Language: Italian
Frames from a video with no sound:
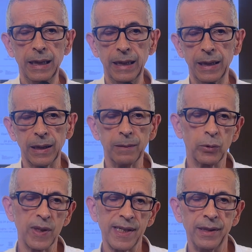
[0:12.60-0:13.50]
e
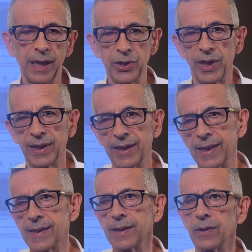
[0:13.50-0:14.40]
questi dieci
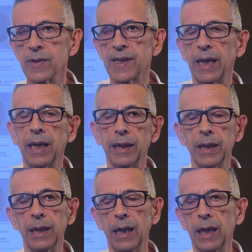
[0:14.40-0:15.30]
artisti
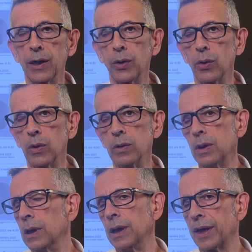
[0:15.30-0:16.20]
toscani hanno
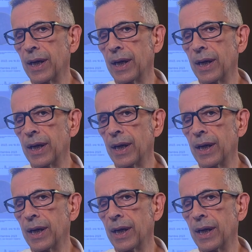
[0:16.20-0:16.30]
eh,